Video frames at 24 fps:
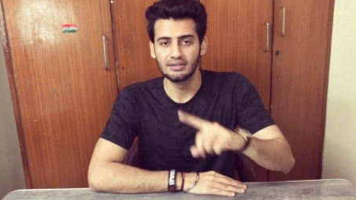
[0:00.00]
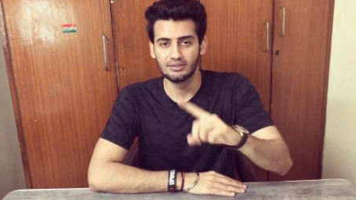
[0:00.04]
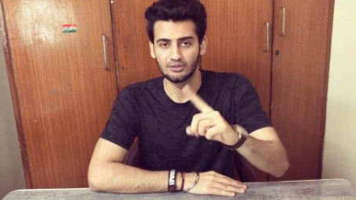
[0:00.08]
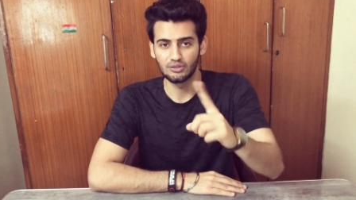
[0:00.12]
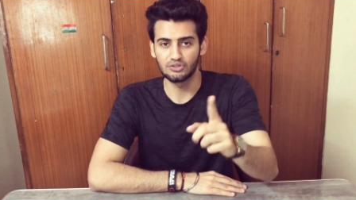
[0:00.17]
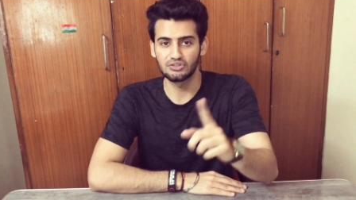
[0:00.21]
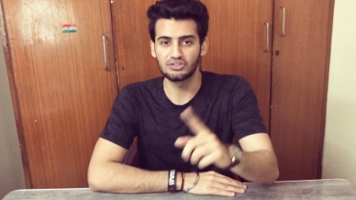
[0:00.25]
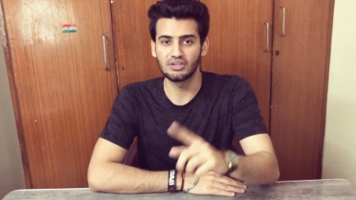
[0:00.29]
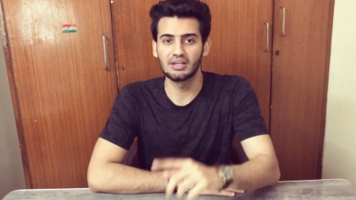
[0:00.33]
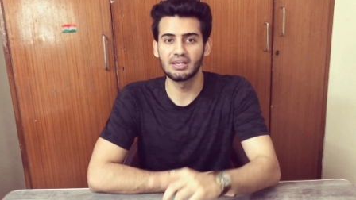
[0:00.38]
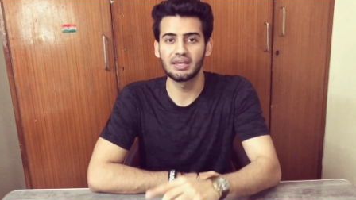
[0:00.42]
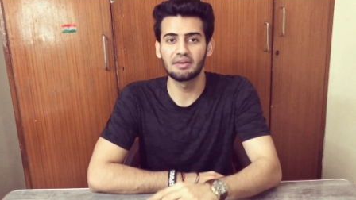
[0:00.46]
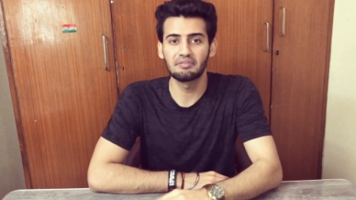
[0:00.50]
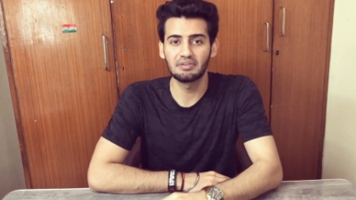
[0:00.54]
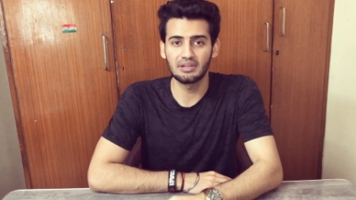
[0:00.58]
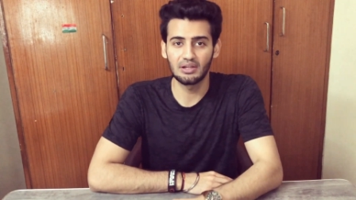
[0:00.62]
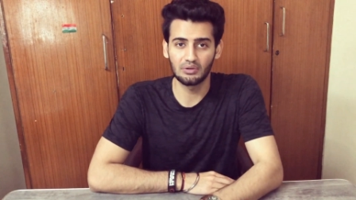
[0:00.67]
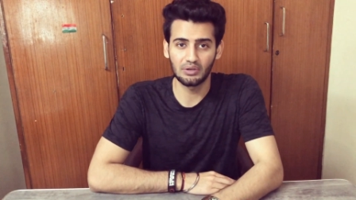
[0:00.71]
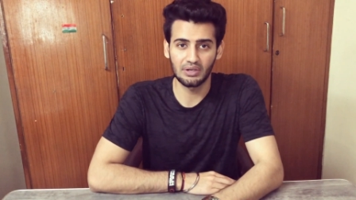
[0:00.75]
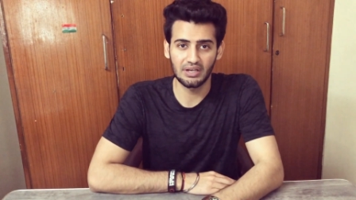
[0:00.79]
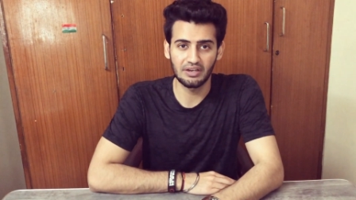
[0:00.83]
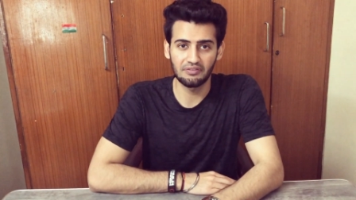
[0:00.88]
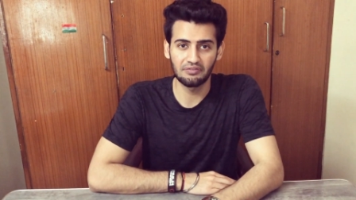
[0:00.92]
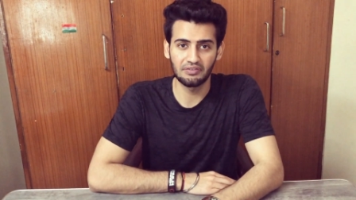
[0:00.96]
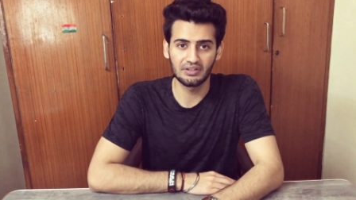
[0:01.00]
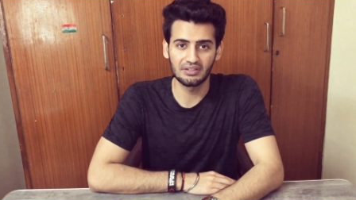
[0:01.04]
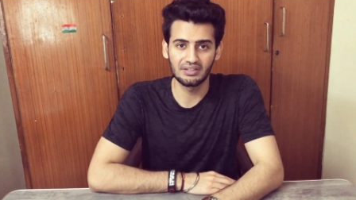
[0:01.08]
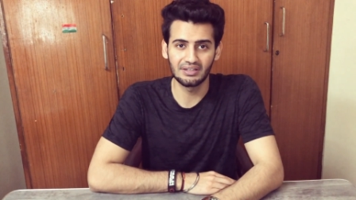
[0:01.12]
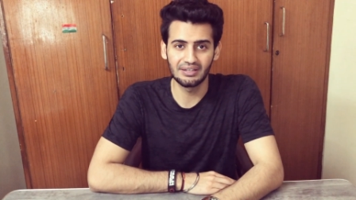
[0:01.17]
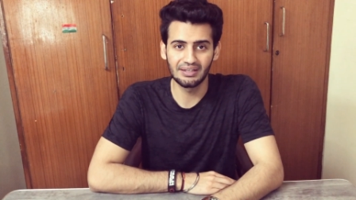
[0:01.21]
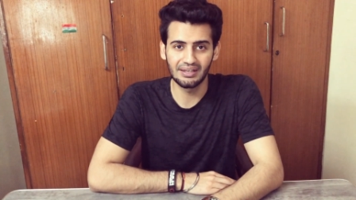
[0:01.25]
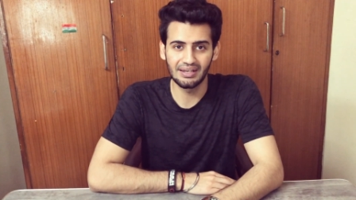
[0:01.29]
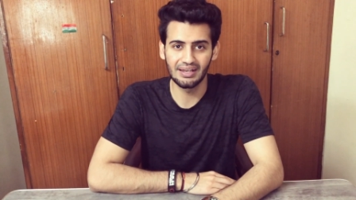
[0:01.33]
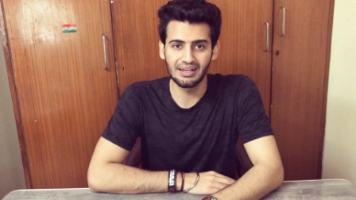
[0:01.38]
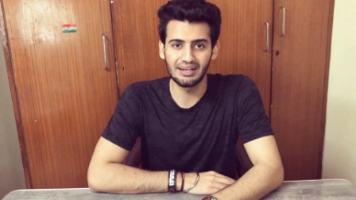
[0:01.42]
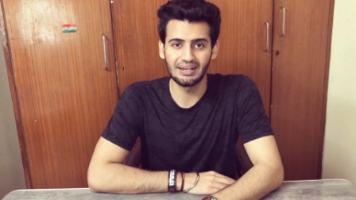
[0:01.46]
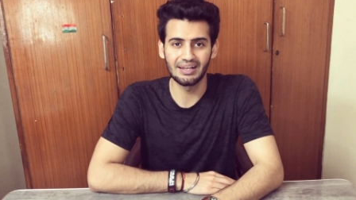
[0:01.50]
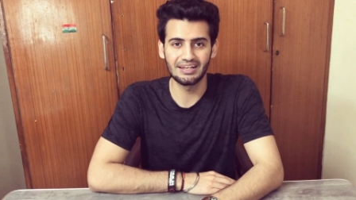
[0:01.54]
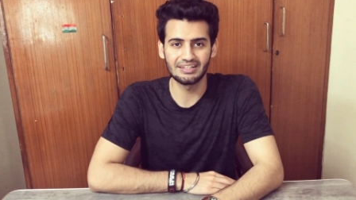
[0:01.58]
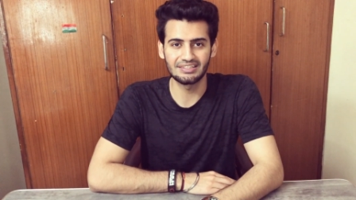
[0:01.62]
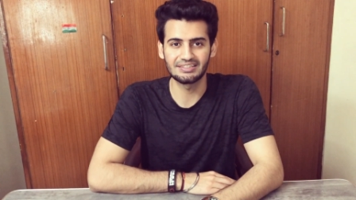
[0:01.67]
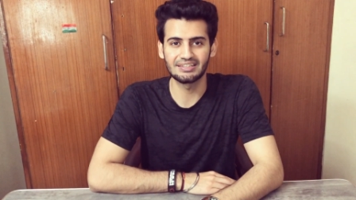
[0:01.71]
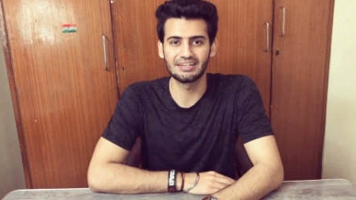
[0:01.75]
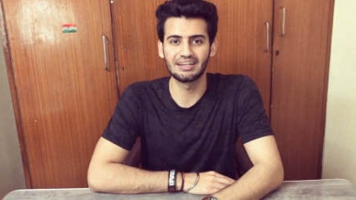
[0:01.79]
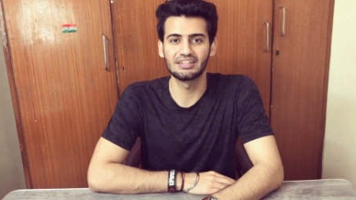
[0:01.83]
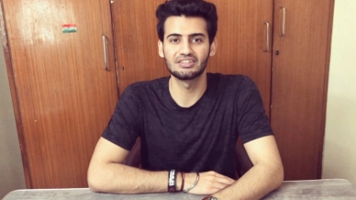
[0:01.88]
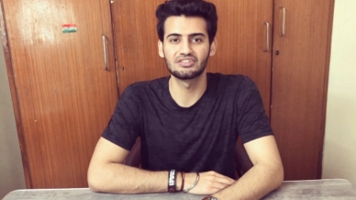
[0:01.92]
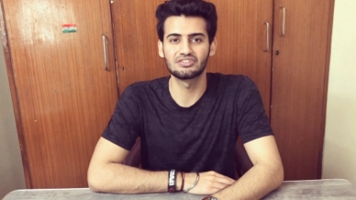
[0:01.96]
तो चलिए विदाउट एनी फर्दर डिले
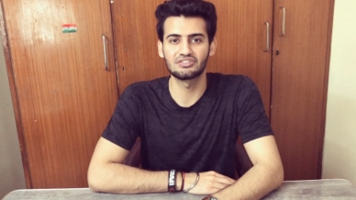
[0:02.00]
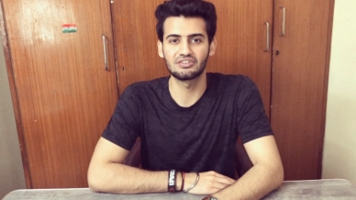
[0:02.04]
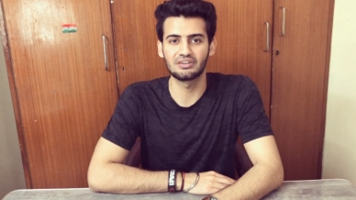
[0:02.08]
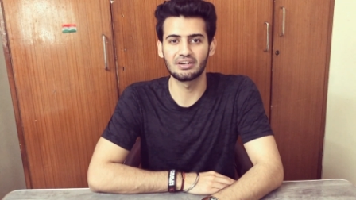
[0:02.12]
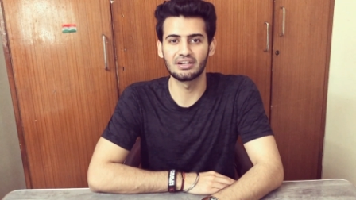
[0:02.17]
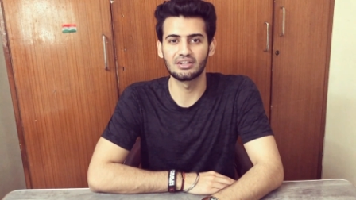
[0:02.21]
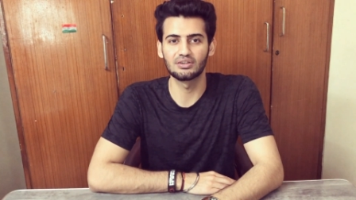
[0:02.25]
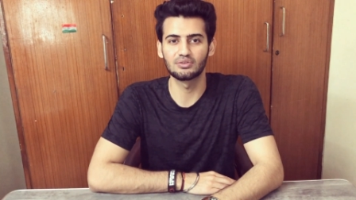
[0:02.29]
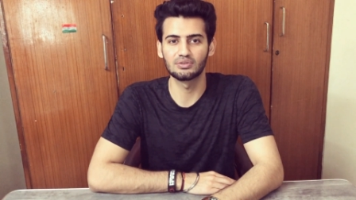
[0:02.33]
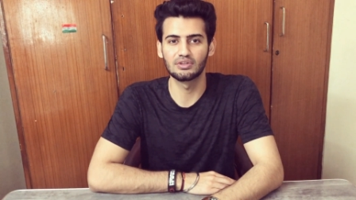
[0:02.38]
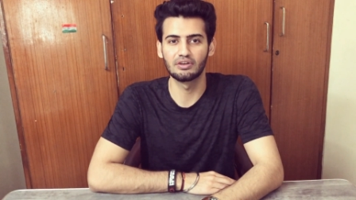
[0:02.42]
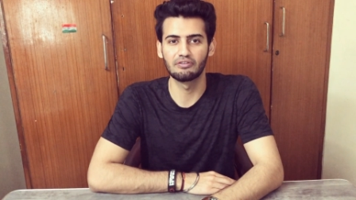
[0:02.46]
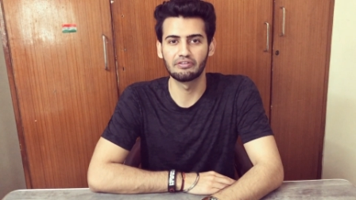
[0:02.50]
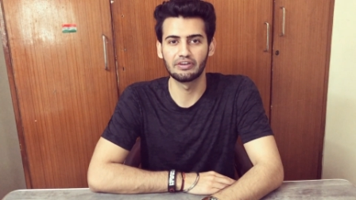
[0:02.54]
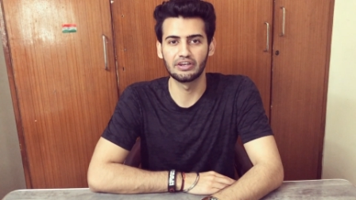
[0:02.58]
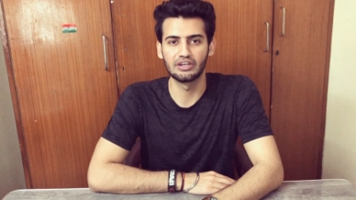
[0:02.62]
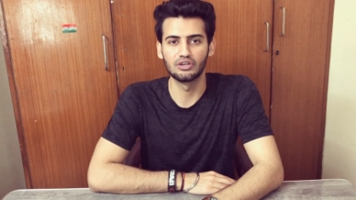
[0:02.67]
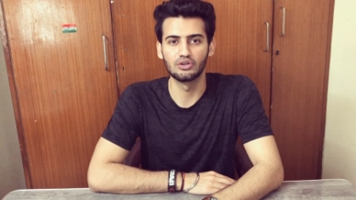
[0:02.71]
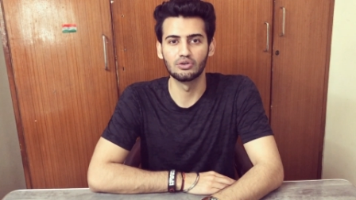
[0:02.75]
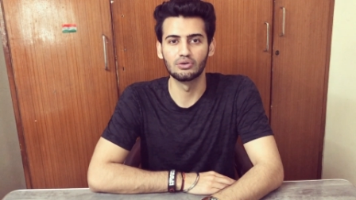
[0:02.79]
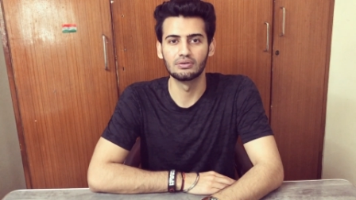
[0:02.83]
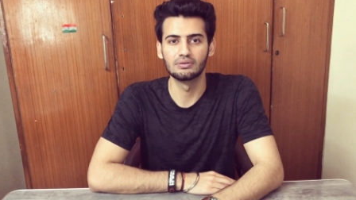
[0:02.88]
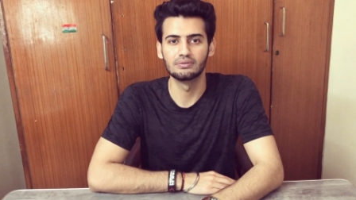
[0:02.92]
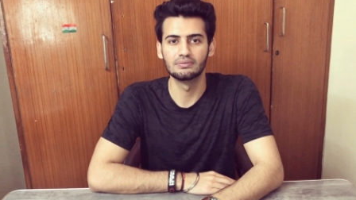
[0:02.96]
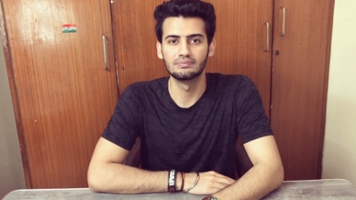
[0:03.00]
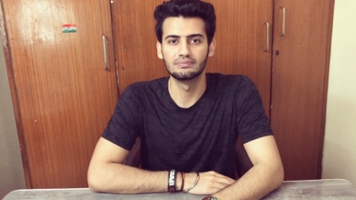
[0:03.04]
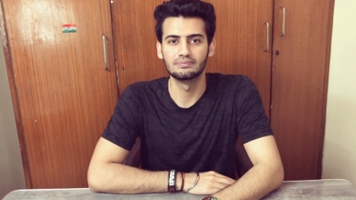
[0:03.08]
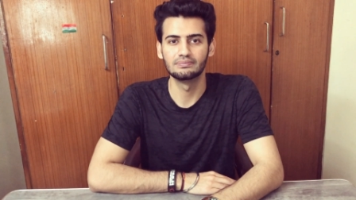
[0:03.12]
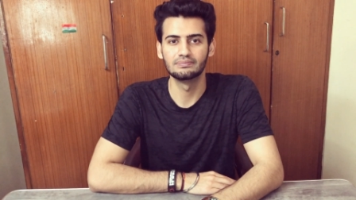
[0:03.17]
लेट्स गेट स्ट्रेट टू द वीडियो